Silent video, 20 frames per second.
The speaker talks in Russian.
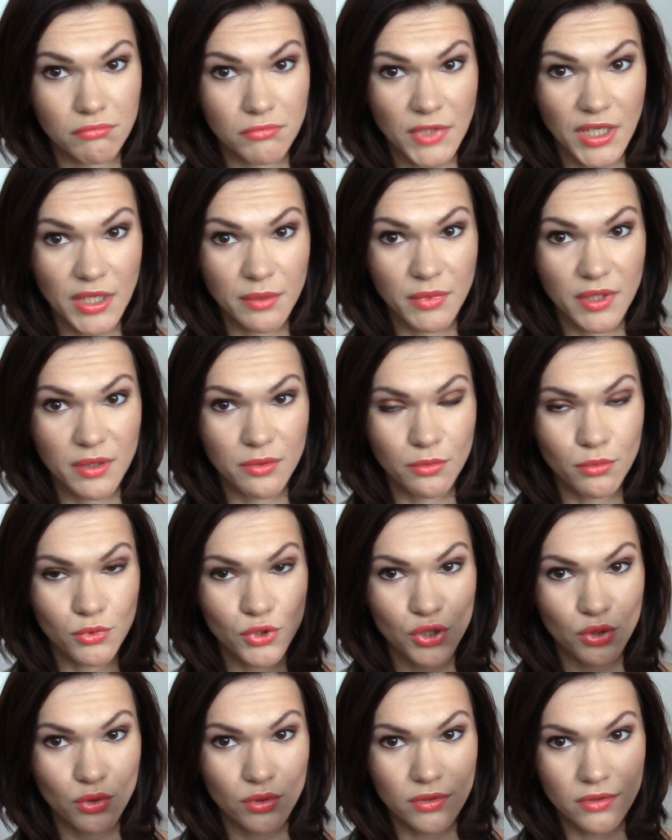И моему
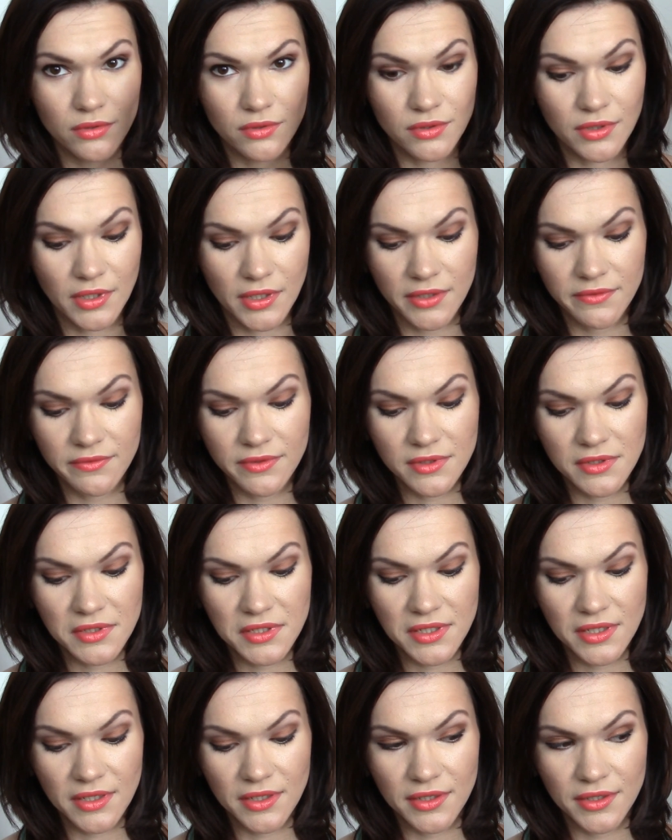мужу он
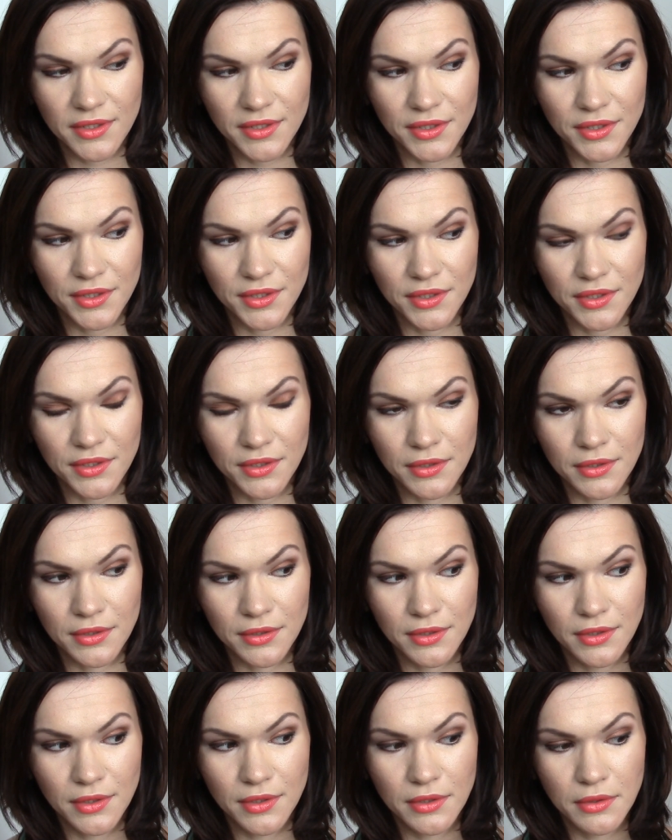нравился, и
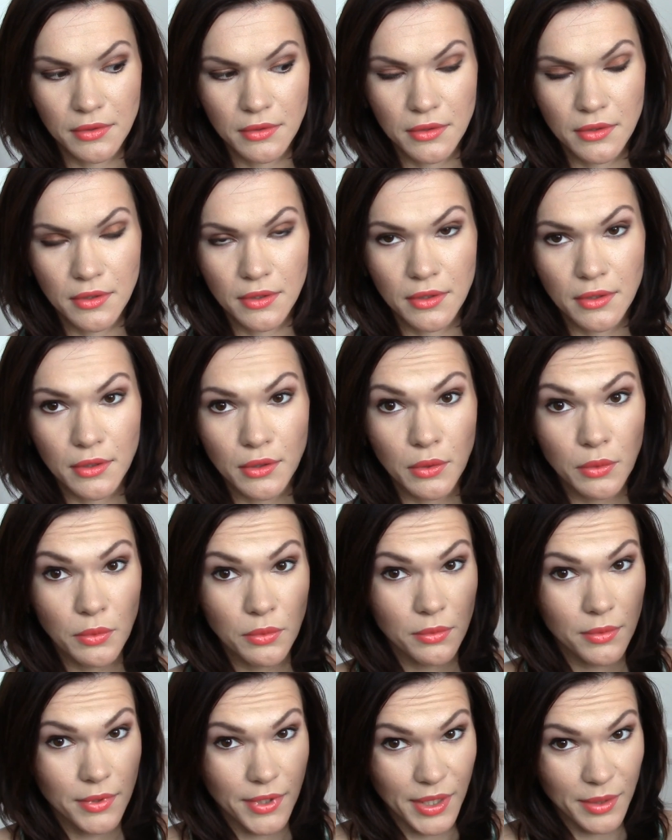
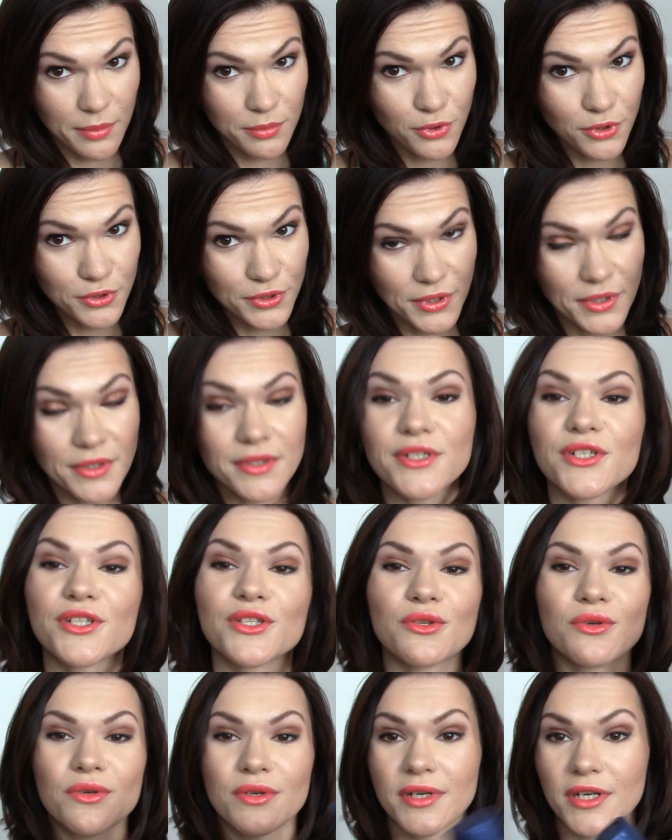работал,
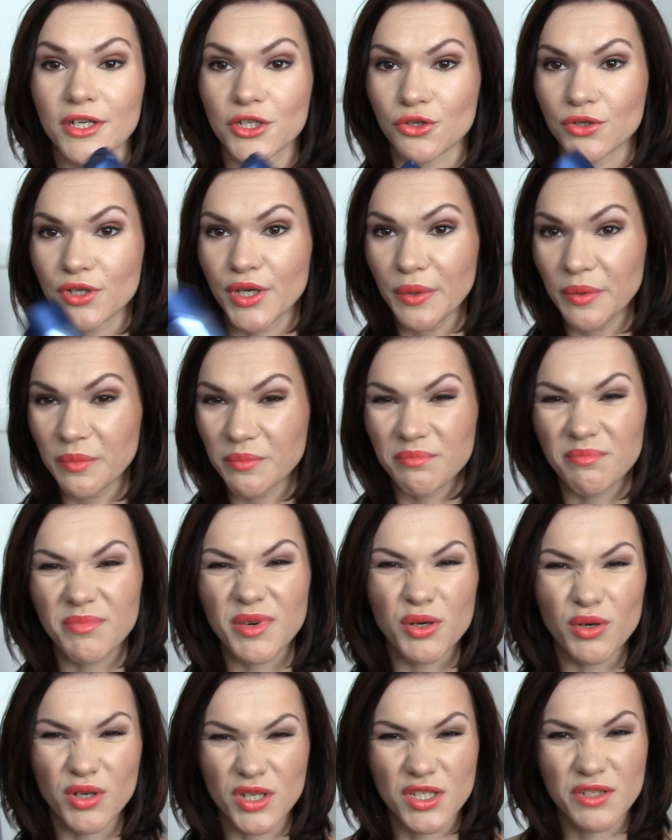что хорошо. Я
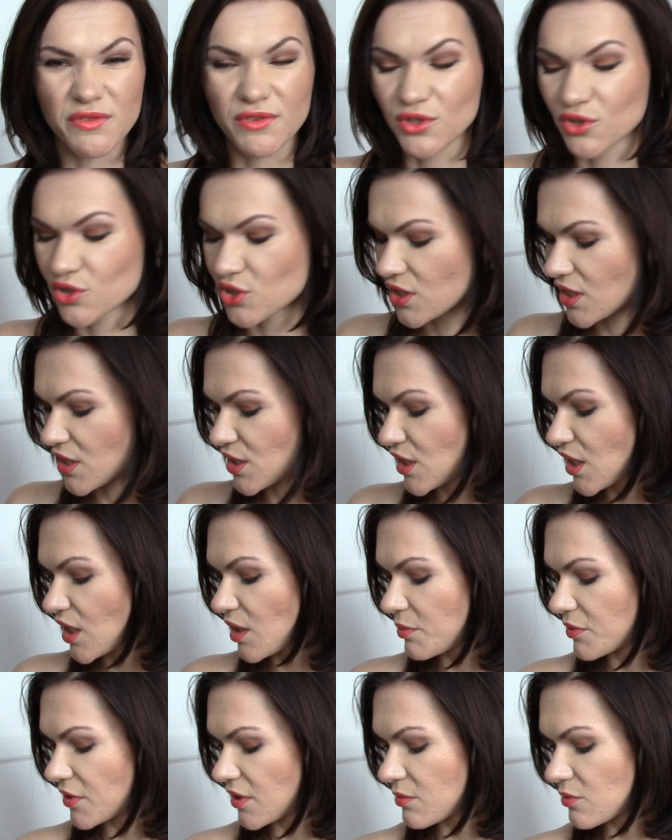пару раз его тоже таскала,
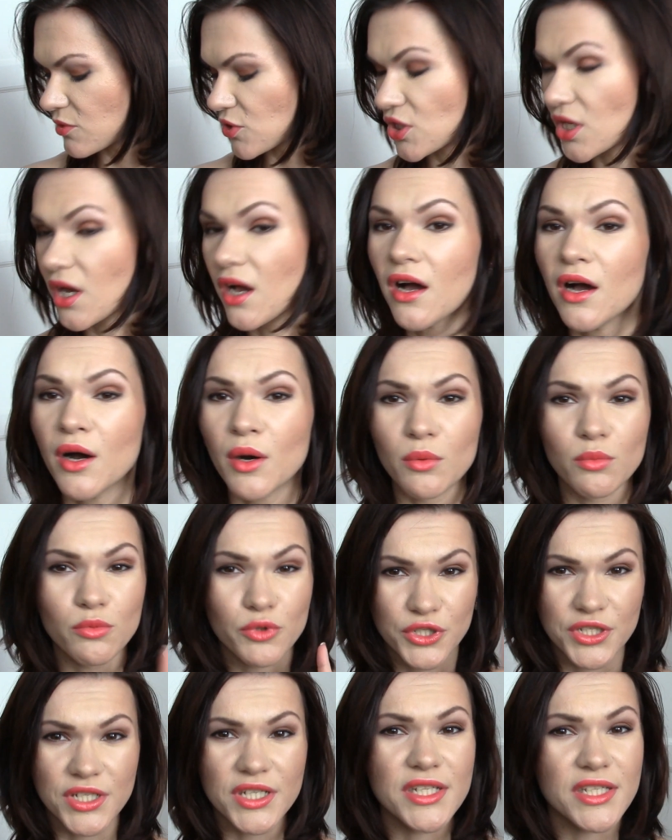потому что
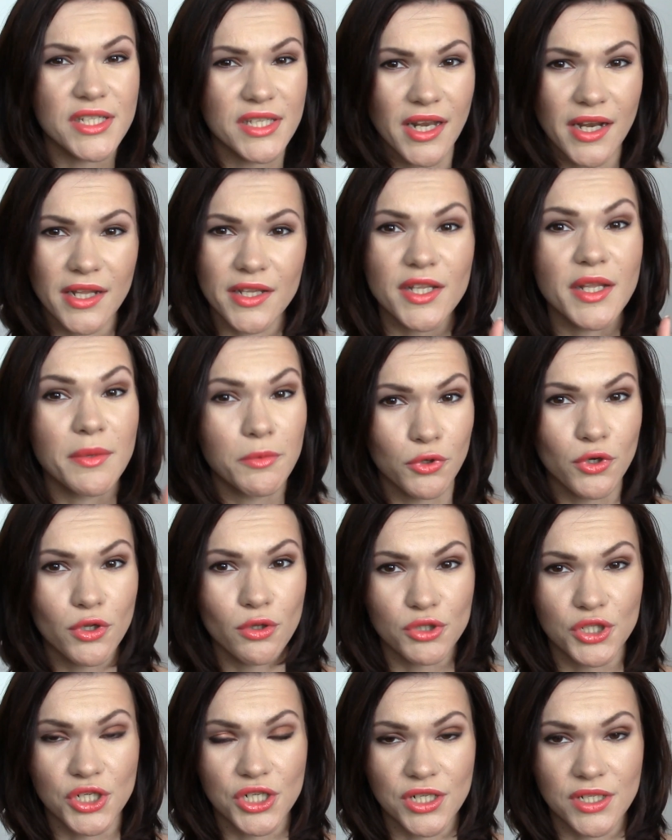мужские дезодоранты намного
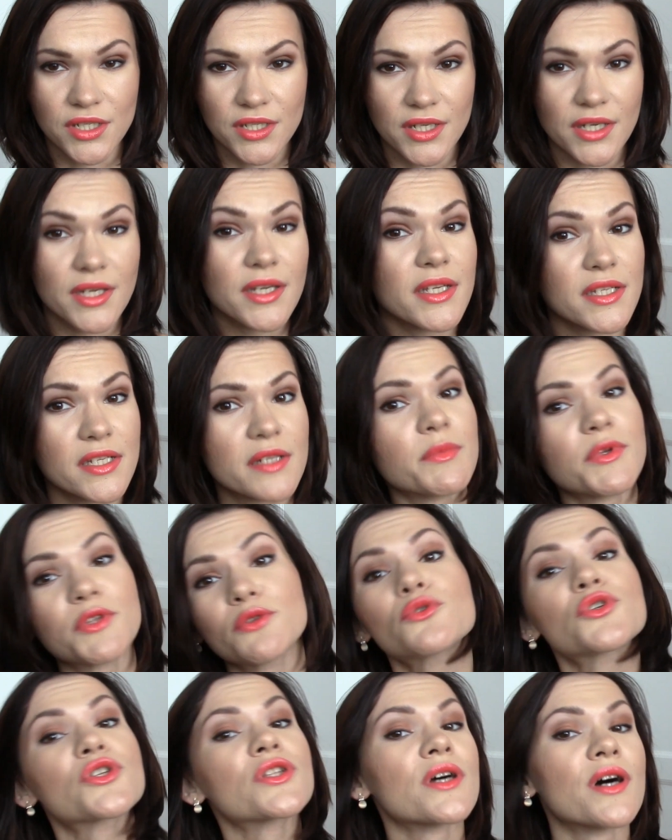лучше женских. Если мне
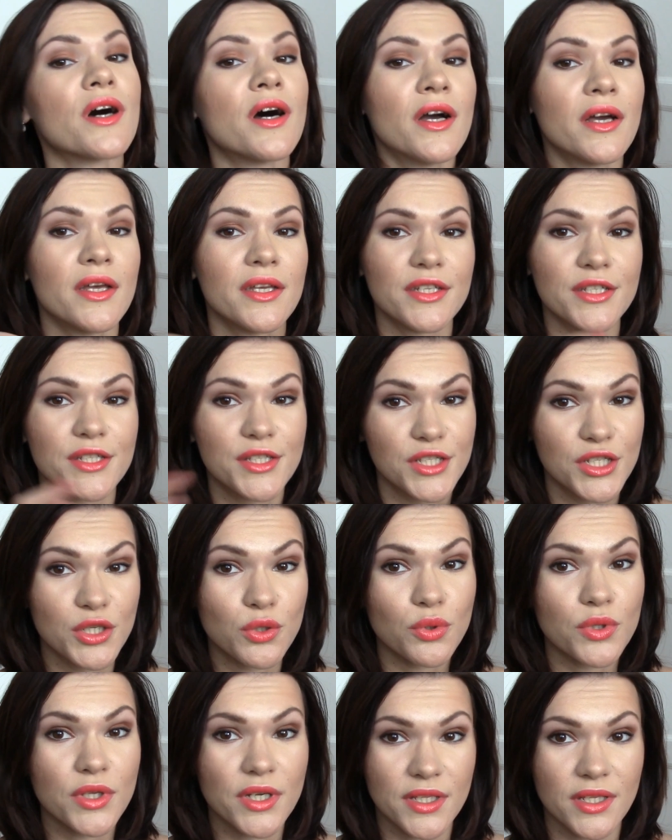нужно идти
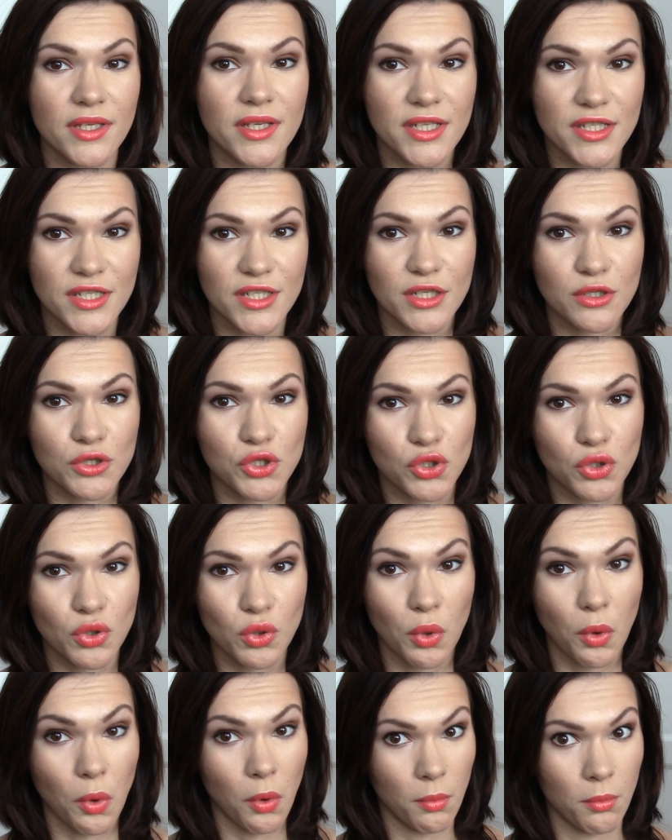куда-то, и я знаю,
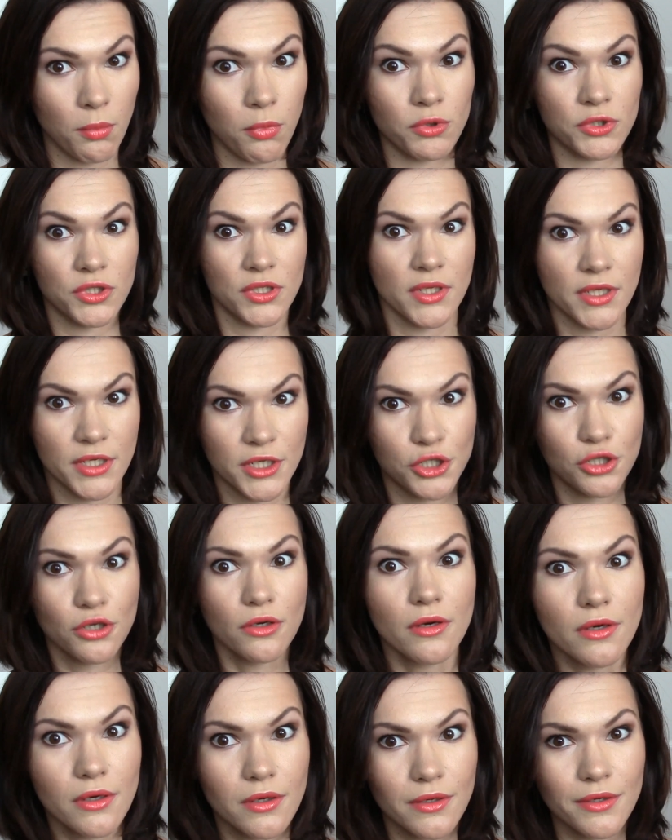что будет
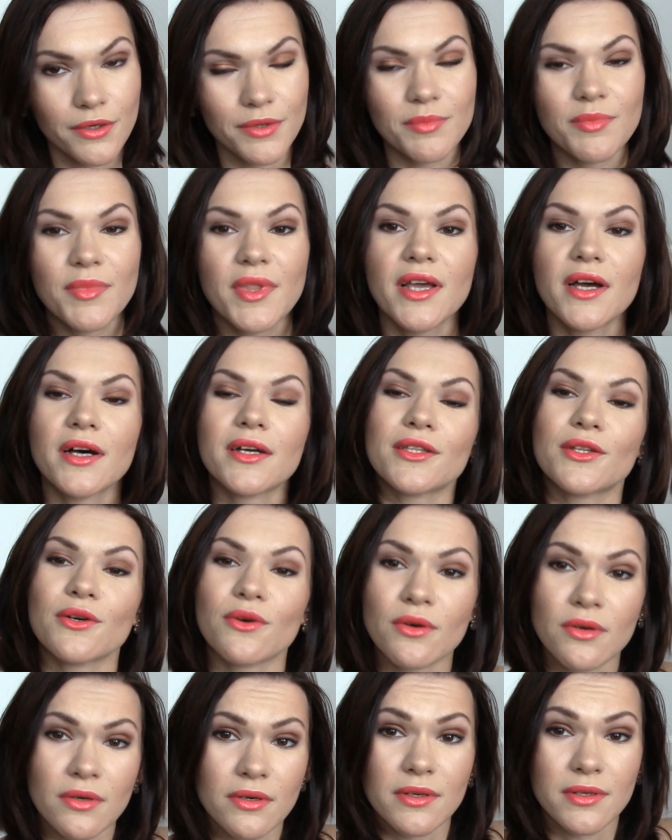горячо,
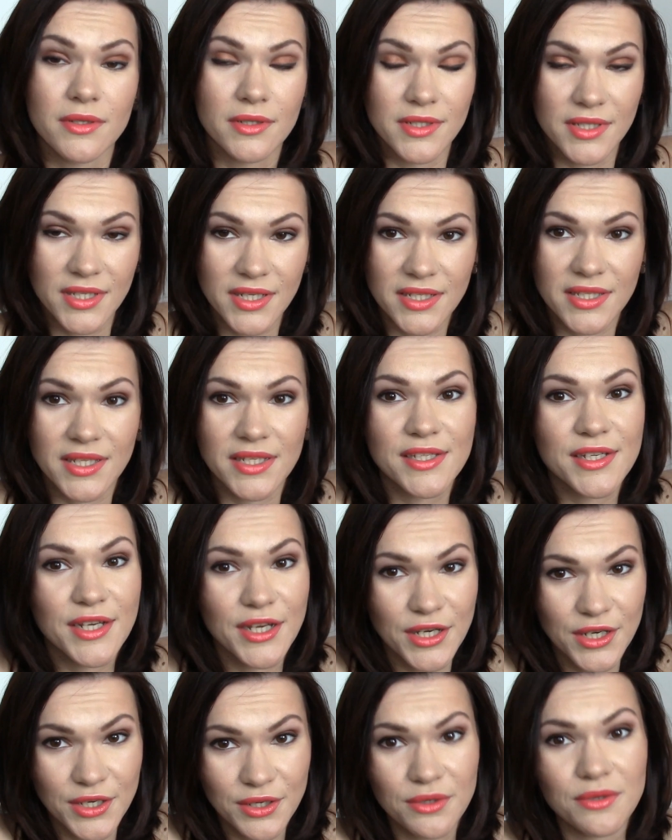то я
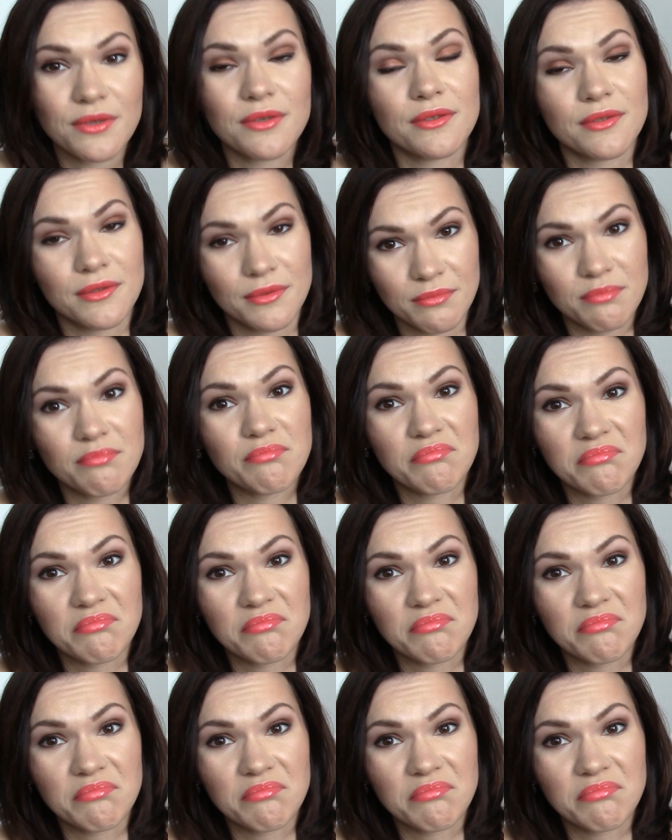таскаю